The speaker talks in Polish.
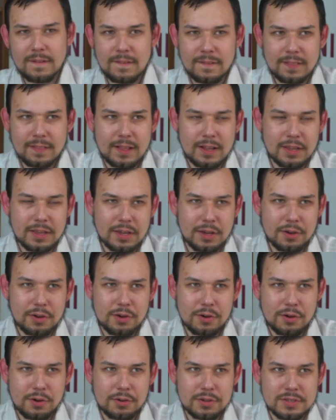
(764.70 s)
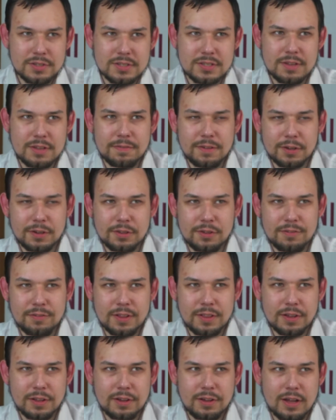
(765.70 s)
takiego
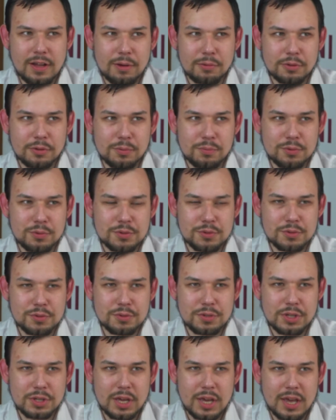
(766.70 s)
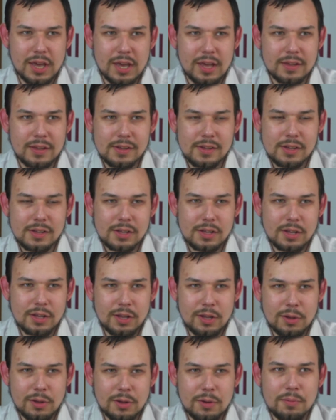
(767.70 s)
zdefektowanego autobusu nie,
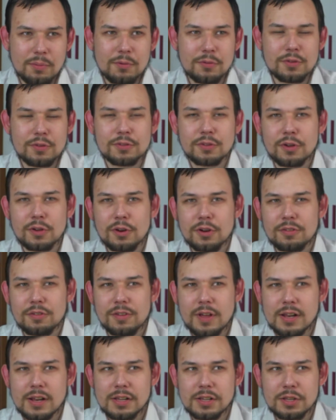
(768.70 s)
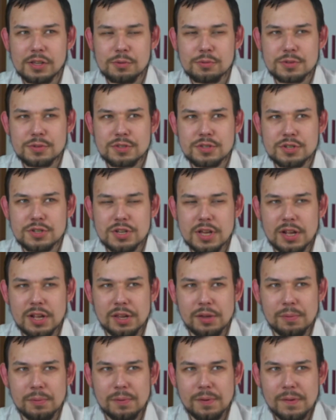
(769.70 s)
mówiąc kolokwialnie, nie
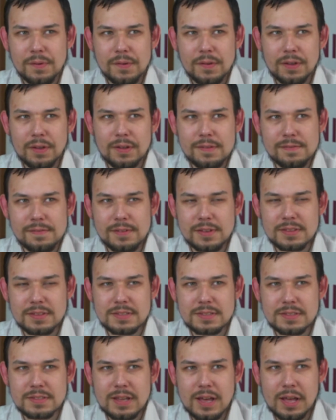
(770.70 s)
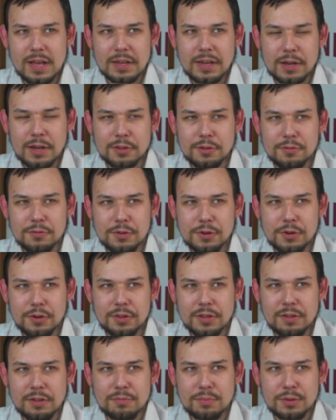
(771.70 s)
ustrzelił. Więc a jak to
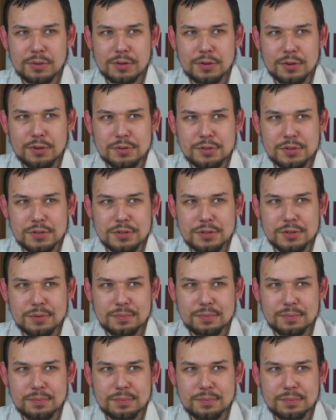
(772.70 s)
wygląda w Bydgoszczy?